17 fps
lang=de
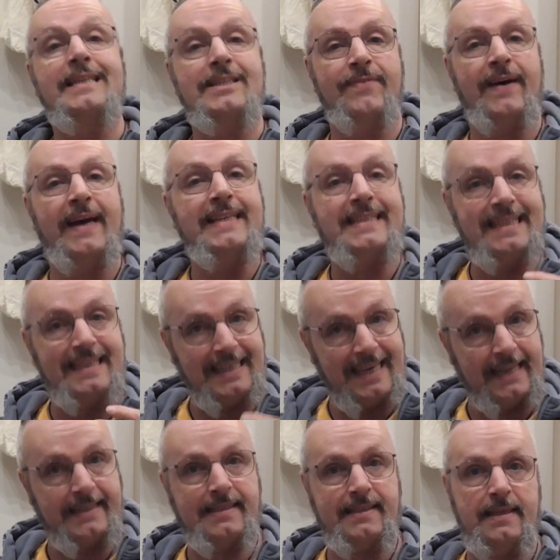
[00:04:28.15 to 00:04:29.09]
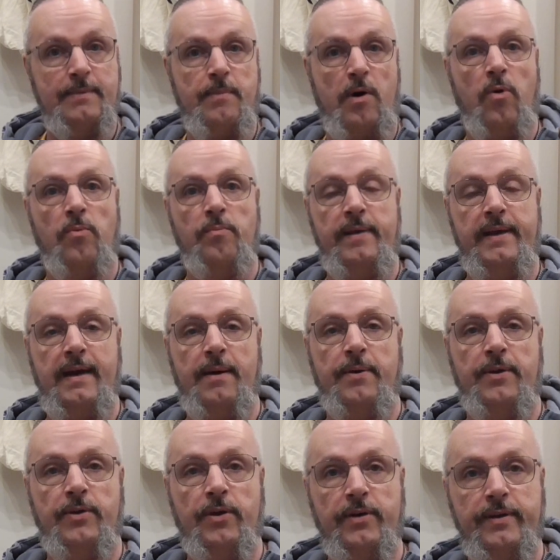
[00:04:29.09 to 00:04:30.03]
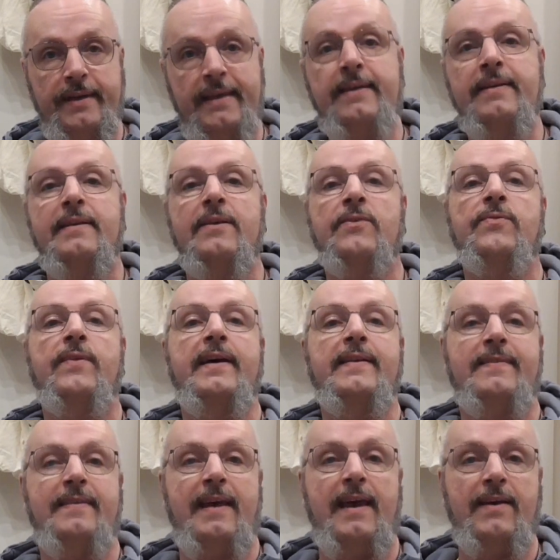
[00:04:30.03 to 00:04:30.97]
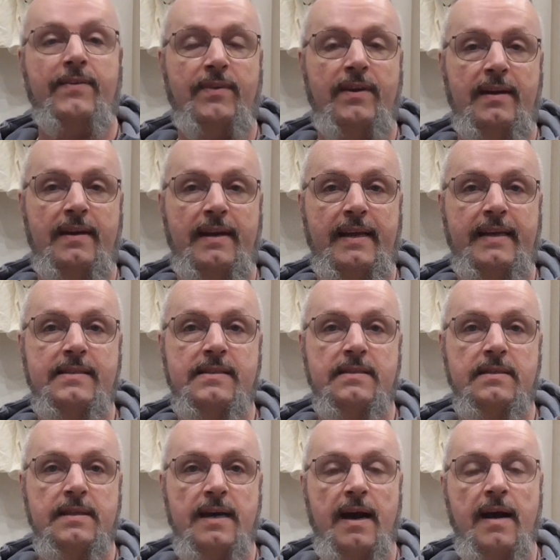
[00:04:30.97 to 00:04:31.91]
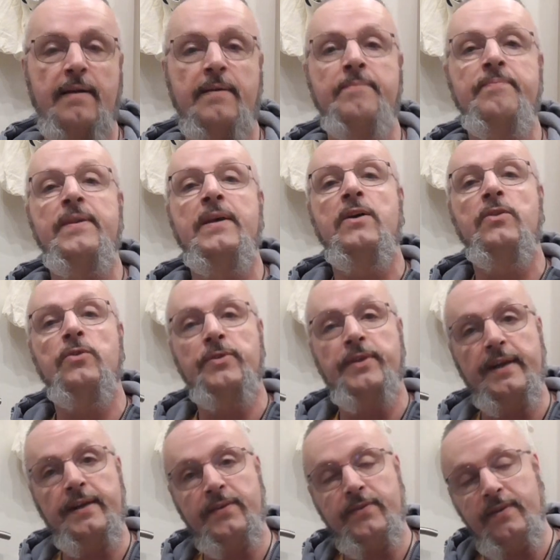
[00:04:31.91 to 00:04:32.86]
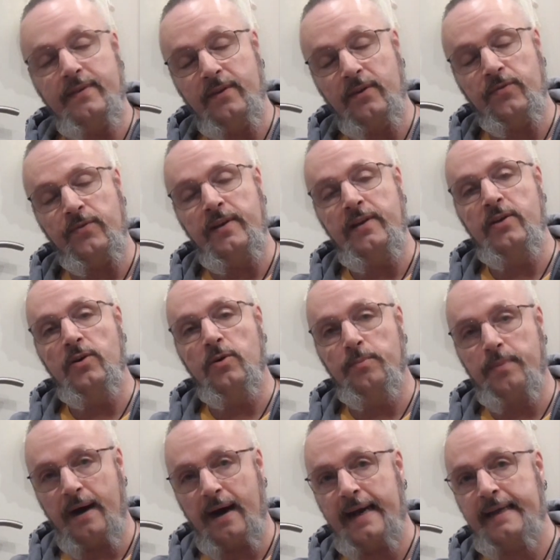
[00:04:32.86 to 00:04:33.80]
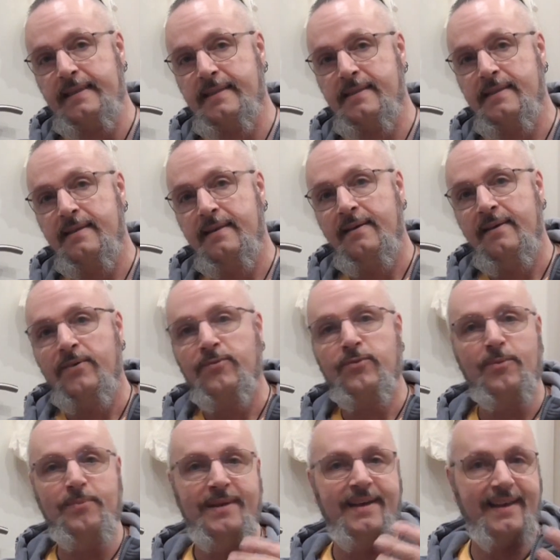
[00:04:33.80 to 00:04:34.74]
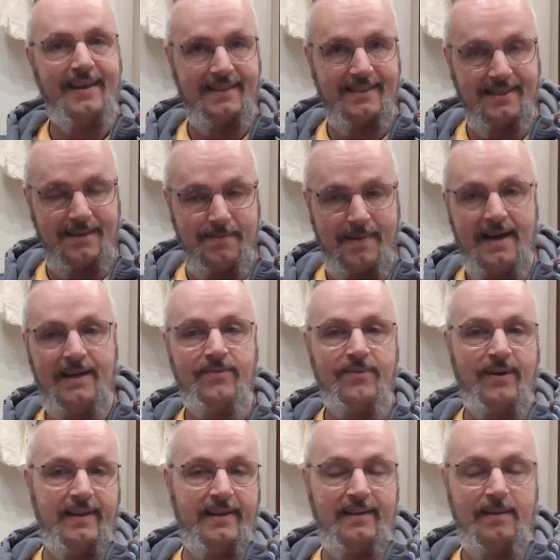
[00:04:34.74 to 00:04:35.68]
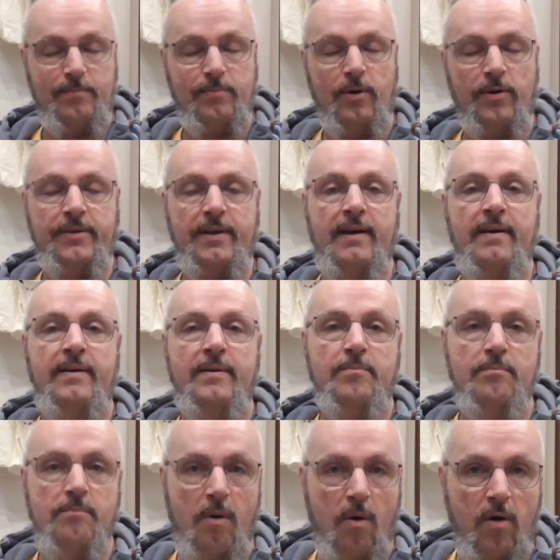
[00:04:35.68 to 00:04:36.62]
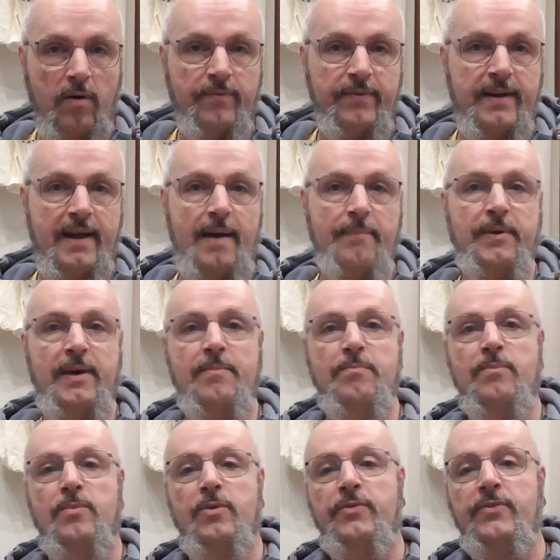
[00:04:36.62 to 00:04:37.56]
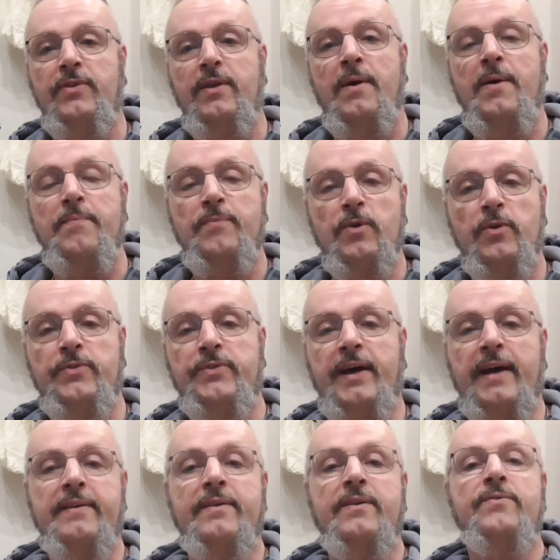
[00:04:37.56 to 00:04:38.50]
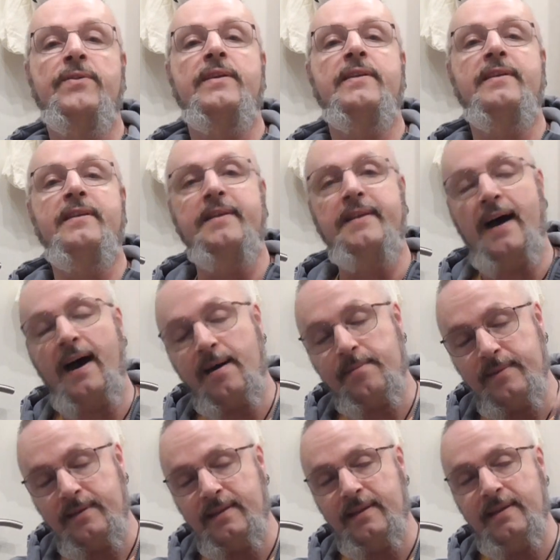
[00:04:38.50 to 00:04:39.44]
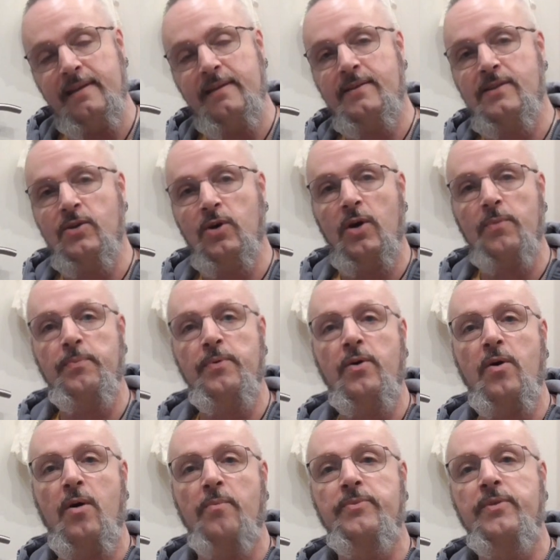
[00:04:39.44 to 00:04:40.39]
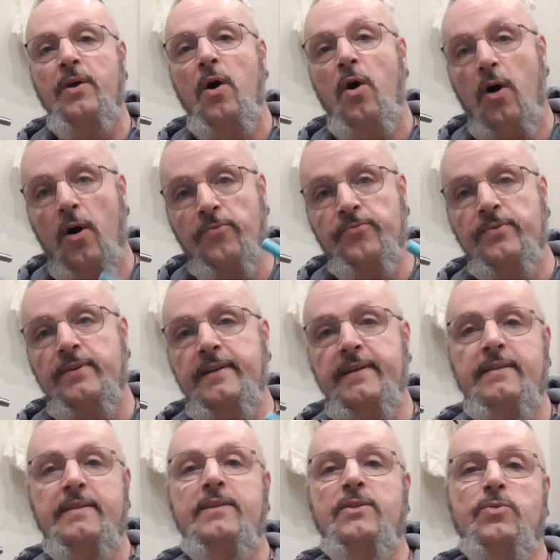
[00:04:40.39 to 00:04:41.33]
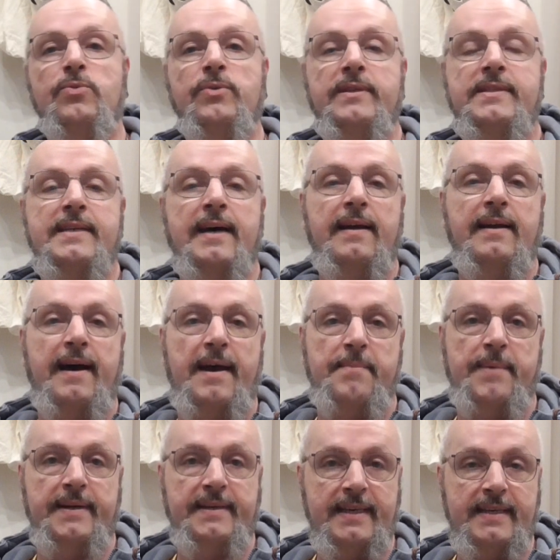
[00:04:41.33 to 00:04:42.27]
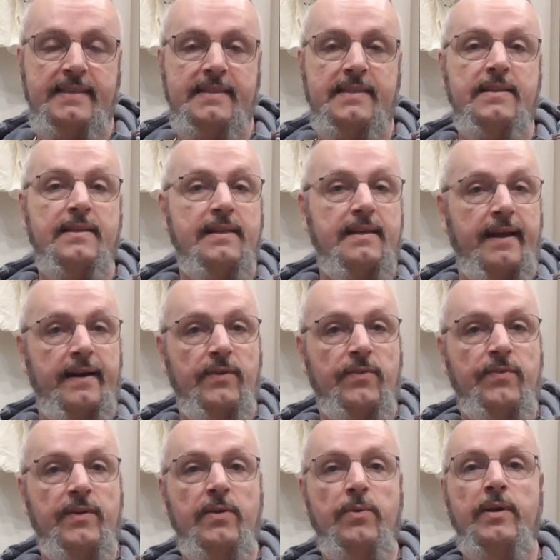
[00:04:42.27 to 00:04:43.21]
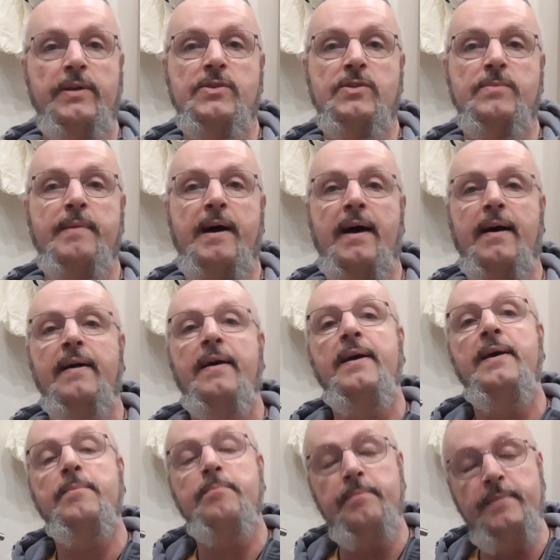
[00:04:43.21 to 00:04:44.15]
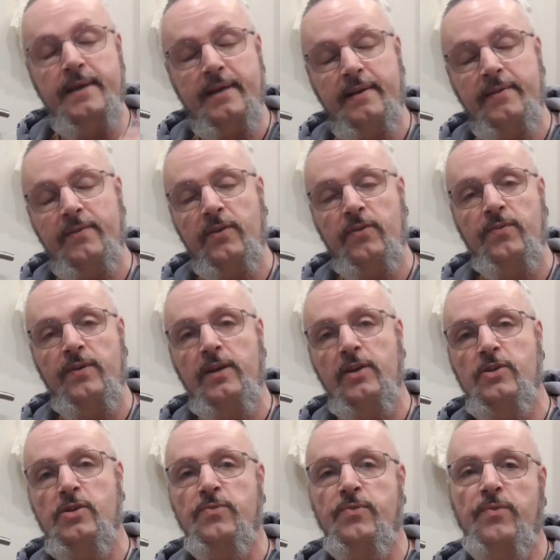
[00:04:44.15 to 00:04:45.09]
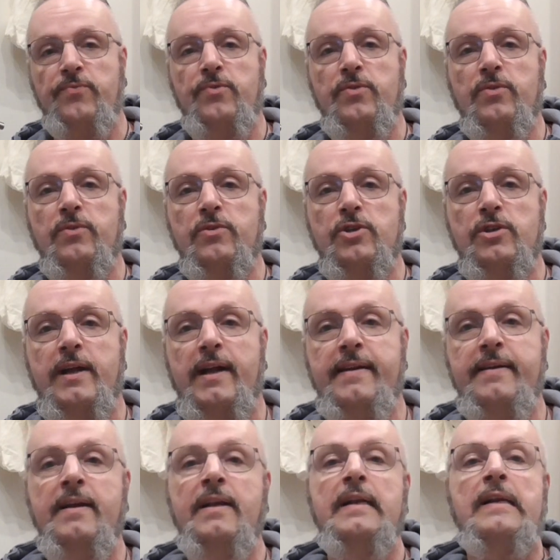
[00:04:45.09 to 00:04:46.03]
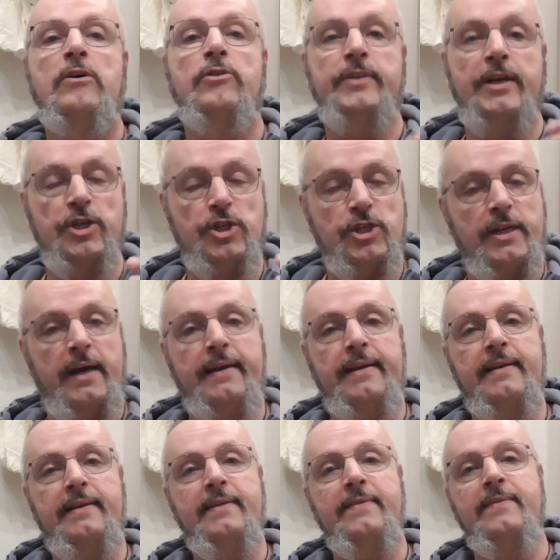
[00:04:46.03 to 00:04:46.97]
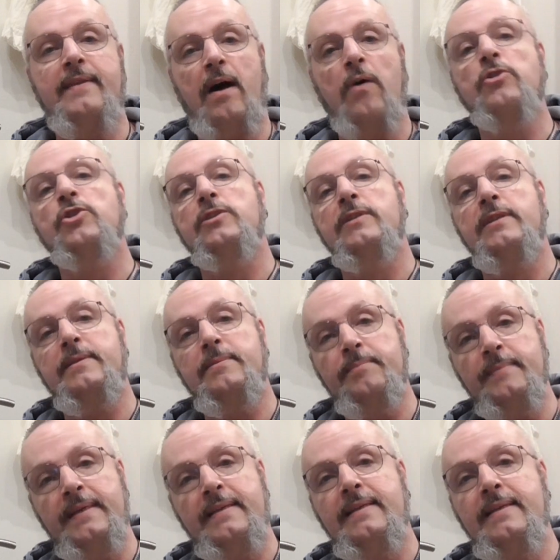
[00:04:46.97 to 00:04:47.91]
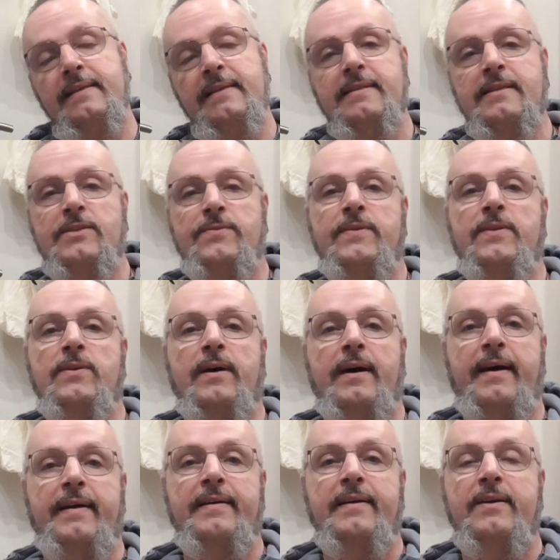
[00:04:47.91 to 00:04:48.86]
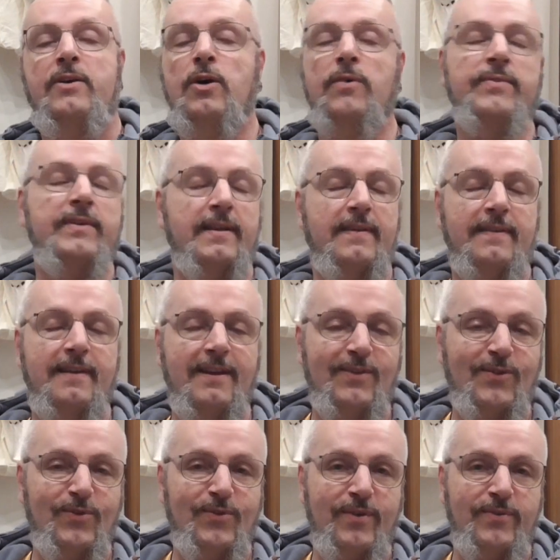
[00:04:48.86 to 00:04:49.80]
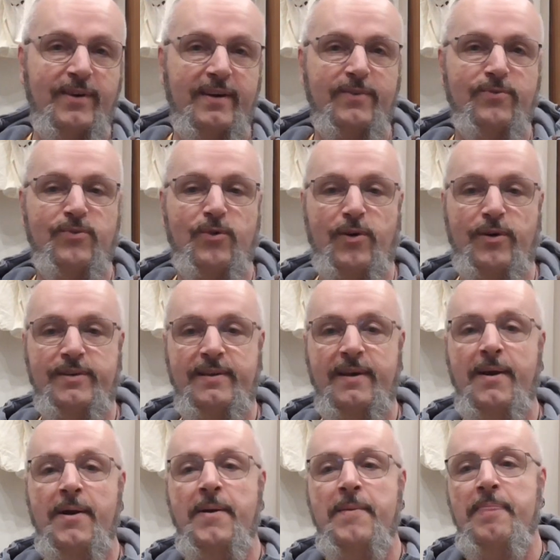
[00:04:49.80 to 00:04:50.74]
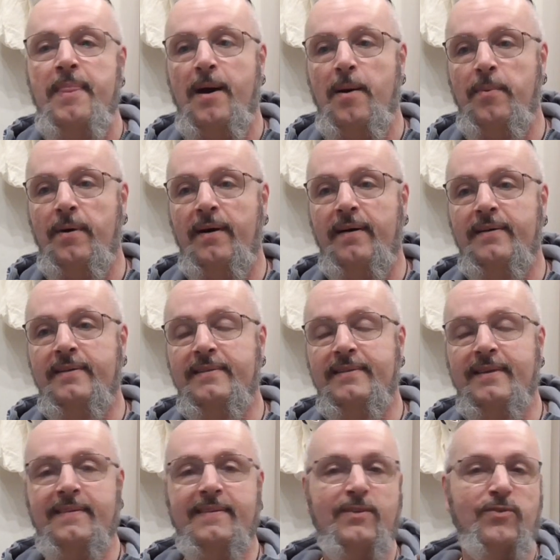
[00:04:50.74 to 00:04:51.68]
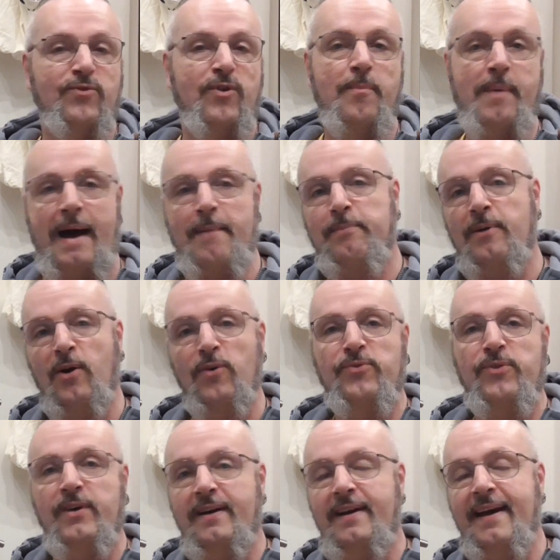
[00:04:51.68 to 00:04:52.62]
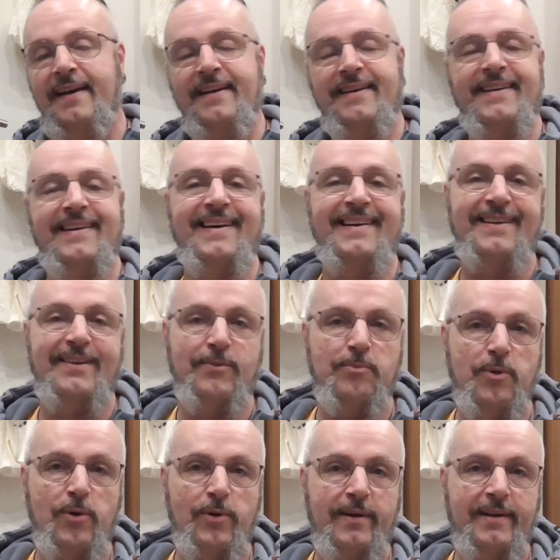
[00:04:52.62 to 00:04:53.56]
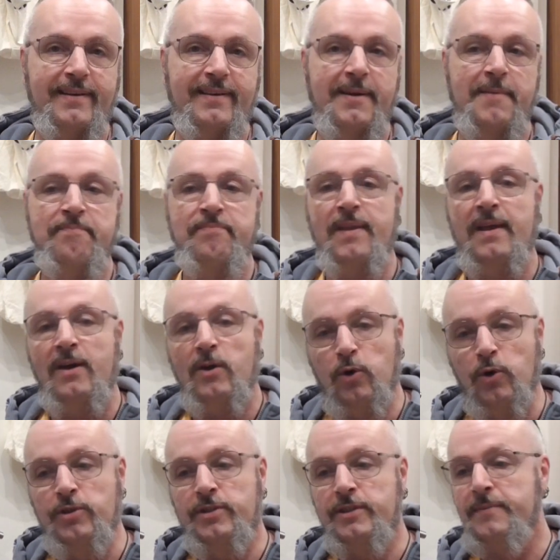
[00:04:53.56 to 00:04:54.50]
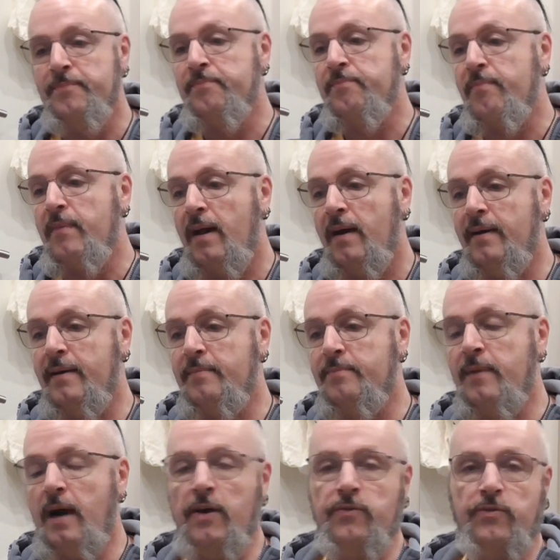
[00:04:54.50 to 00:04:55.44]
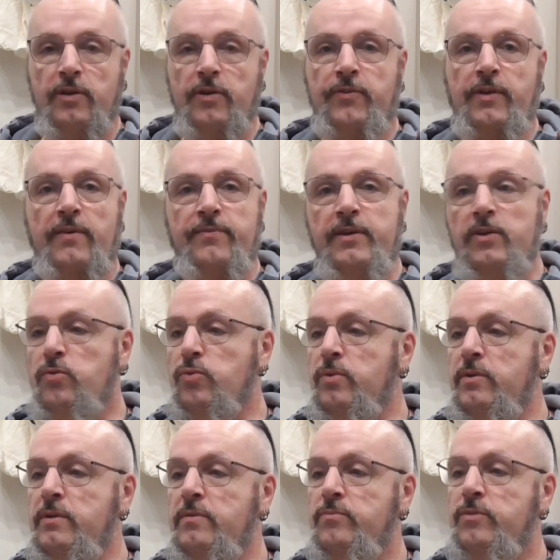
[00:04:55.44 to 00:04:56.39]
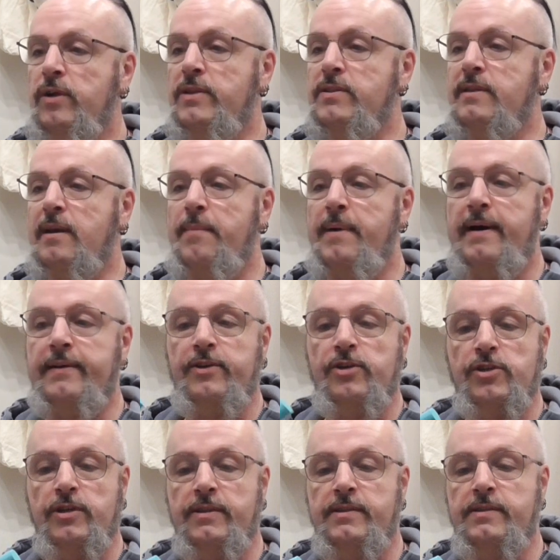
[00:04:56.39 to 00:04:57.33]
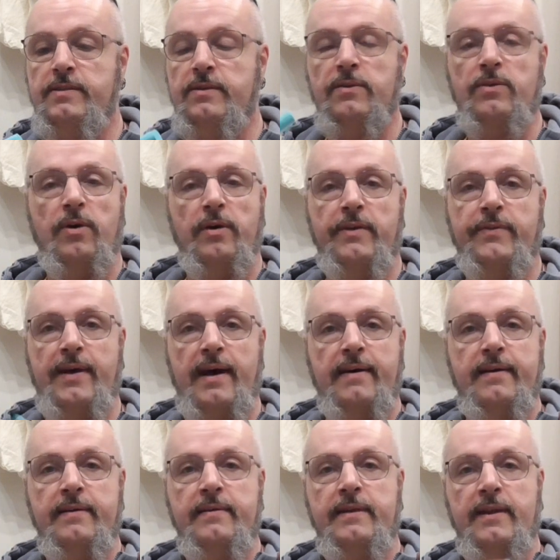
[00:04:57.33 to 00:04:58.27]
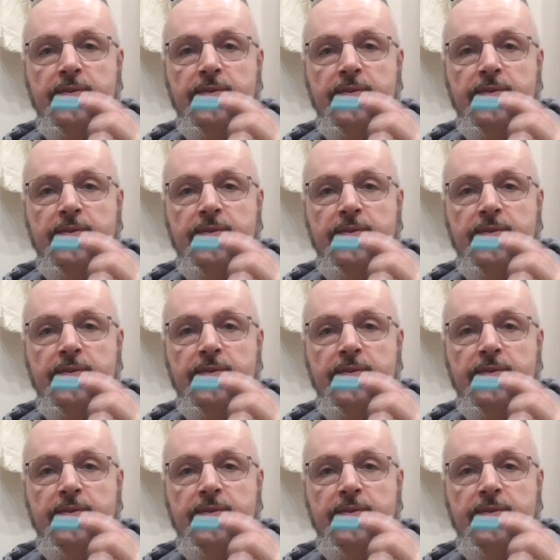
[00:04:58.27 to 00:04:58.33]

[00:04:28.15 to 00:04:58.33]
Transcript: Das weiß ich jetzt im Augenblick aber noch nicht, das weiß ich erst in den nächsten Tagen. Und dann ist dieses Video bereits von mir jetzt gemacht, weil ich den Plotter morgen wieder abgeben muss und dann wird die Dame, die den zurückbekommt, hoffentlich die Tools alle einmal testen, ein kleines Video dazu machen, mir dieses Video zur Verfügung stellen und dann schneide ich diesen Ausschnitt mit in dieses Video rein. Ich hoffe, das ist nicht zu verwirrend für euch, aber das ist vom Ablauf her leider nicht anders möglich. Gut, ähm, also das Graviertool, nichts Dramatisches, tolle Sache.